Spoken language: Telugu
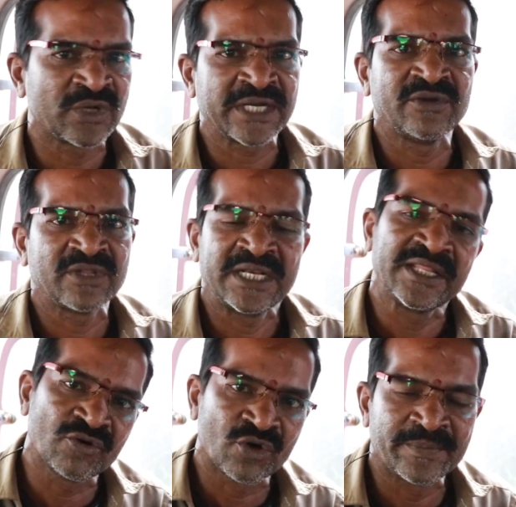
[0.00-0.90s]
ఊరకనే
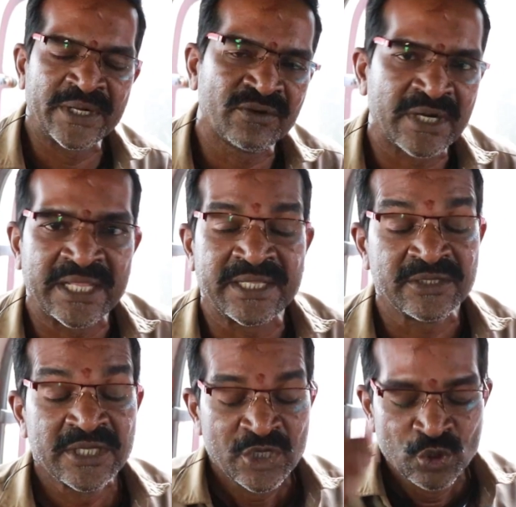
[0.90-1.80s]
వదలలేదు గవర్నమెంట్కి కూడా
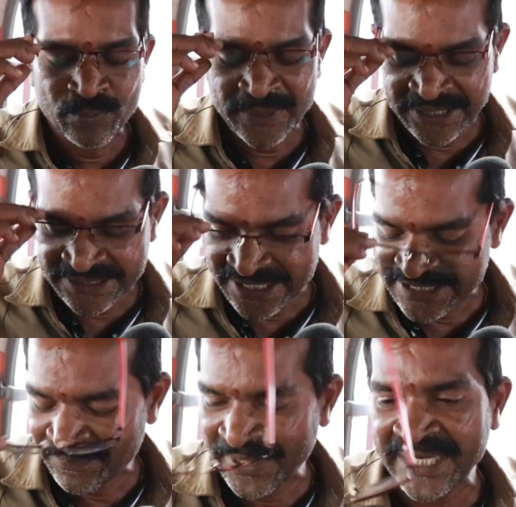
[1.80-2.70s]
ఆదాయం ఇప్పుడు ఈయన
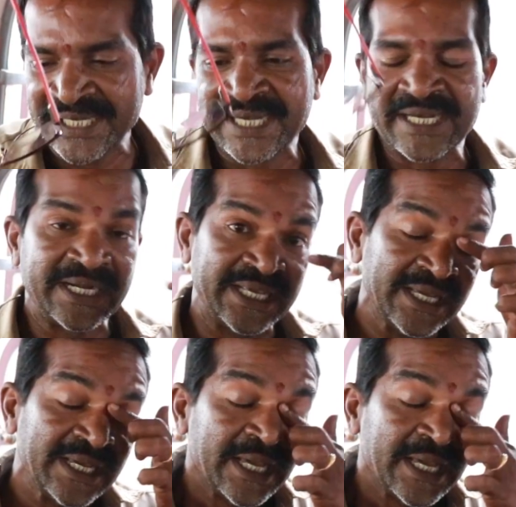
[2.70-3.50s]
చేసే పని ఏంటంటే